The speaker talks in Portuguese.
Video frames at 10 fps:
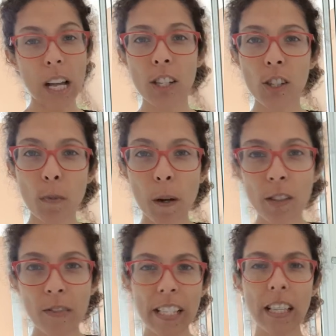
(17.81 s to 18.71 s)
a gente
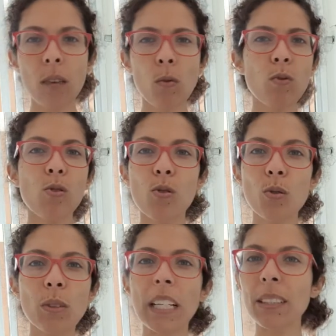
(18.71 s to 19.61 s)
pode fazer com
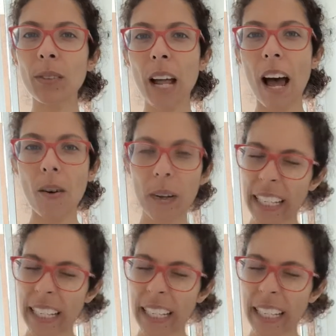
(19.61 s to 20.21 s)
suco natural,